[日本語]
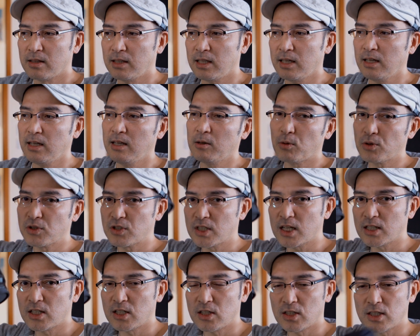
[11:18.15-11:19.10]
でこっ
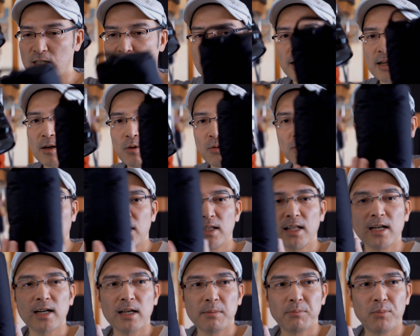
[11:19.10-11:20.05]
ちはちっちゃいからこんな
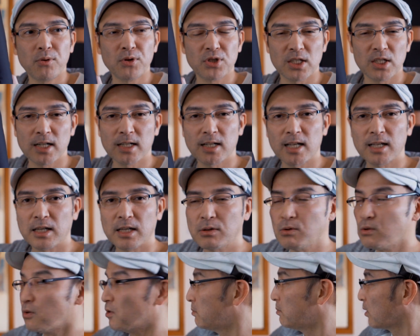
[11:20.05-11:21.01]
に長いポーチいらない
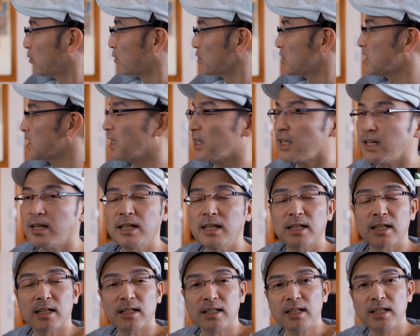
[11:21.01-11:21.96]
けど、まあ、こっちがでか
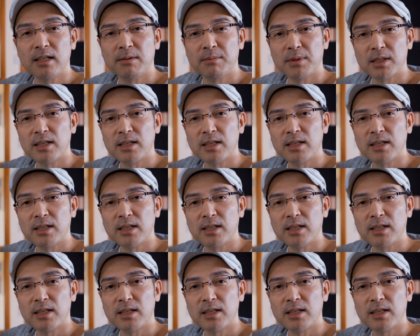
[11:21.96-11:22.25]
いからね、